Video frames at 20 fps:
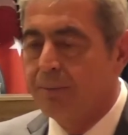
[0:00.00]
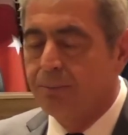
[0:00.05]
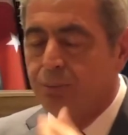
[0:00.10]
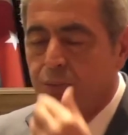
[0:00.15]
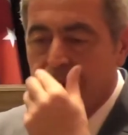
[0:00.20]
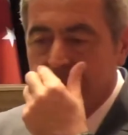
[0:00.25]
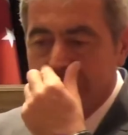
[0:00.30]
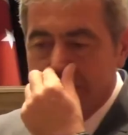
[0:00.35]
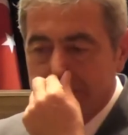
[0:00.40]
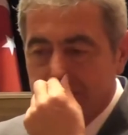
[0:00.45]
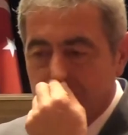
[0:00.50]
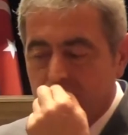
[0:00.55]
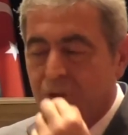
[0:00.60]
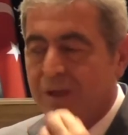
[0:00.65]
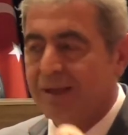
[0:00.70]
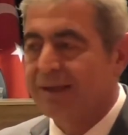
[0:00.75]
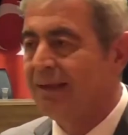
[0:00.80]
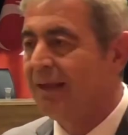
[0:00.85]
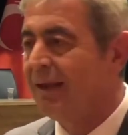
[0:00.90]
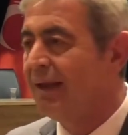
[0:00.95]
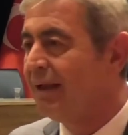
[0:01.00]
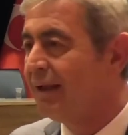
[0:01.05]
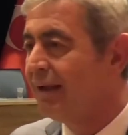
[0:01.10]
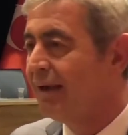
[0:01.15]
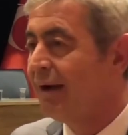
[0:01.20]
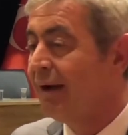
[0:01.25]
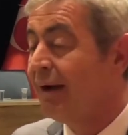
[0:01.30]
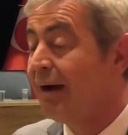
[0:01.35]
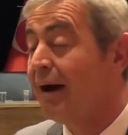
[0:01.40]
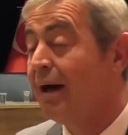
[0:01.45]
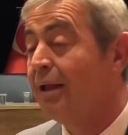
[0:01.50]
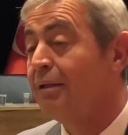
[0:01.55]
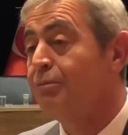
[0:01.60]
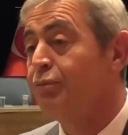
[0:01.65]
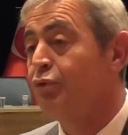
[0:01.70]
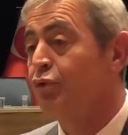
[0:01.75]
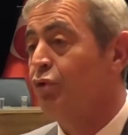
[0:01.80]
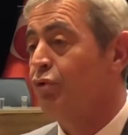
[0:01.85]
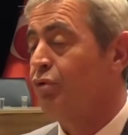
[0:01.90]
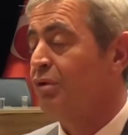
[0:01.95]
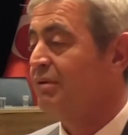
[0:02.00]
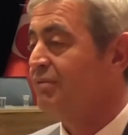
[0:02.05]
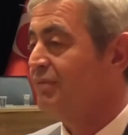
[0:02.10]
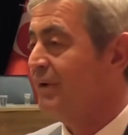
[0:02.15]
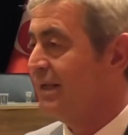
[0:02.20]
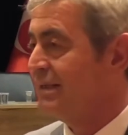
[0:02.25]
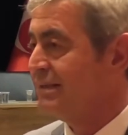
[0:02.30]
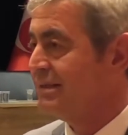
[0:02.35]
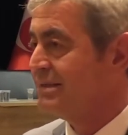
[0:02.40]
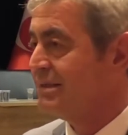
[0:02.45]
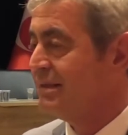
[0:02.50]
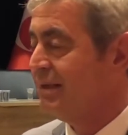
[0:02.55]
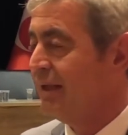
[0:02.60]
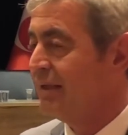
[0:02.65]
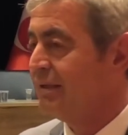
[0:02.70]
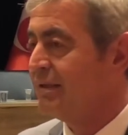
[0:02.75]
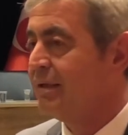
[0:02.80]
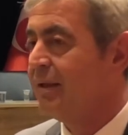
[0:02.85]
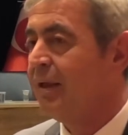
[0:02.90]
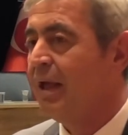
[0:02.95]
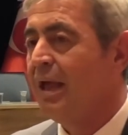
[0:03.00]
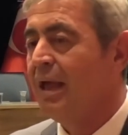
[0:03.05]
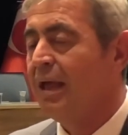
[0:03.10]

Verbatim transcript: Bunun için buna gerek kalmıyor ifadesini aldık.